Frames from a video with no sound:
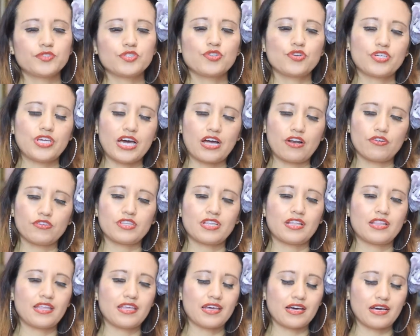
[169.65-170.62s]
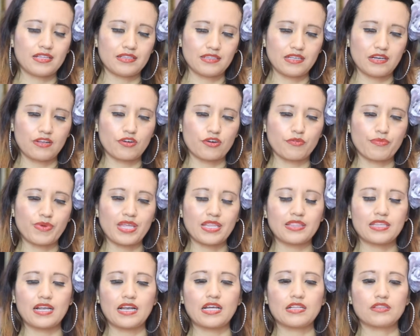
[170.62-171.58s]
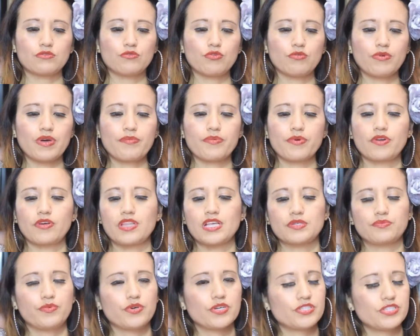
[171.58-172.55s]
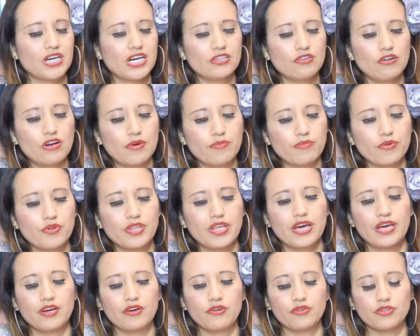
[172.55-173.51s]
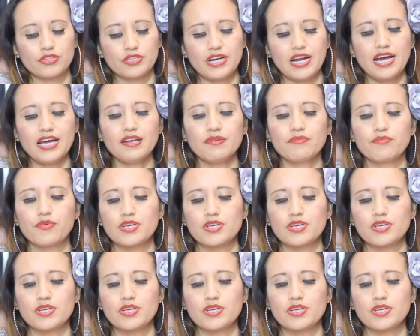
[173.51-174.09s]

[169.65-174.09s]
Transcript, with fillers: yo ya lo tenía anteriormente, la tuve, pero después ya no la podía encontrar,